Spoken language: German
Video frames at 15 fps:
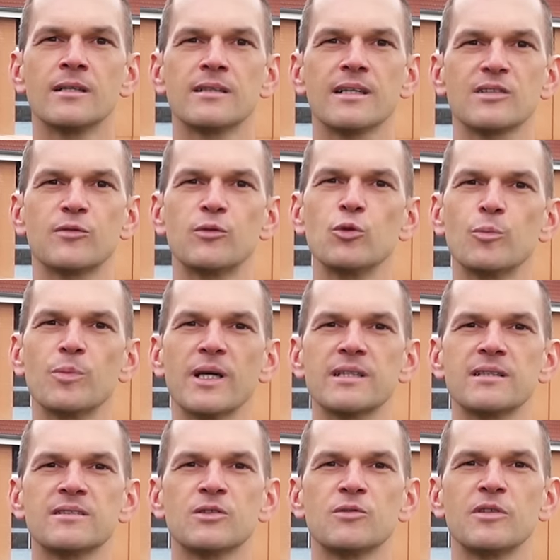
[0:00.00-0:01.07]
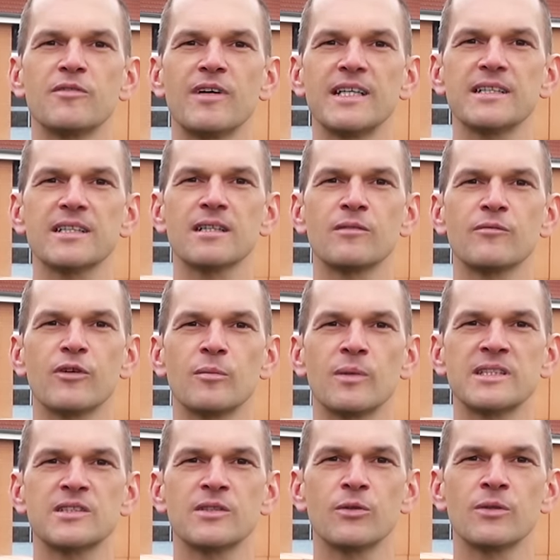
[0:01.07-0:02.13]
Das Flugblatt sowie weitere
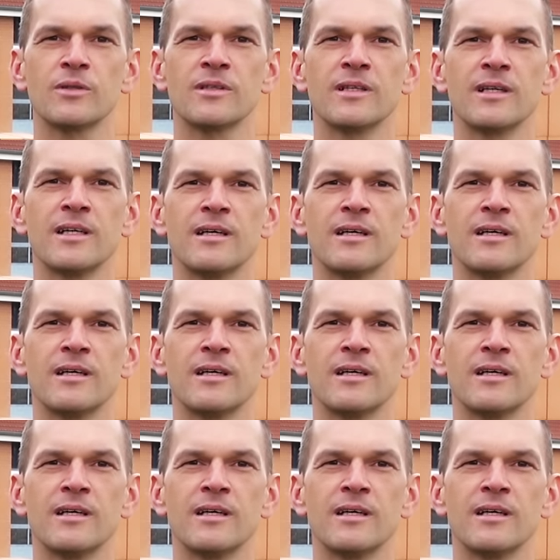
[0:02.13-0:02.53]
Informationen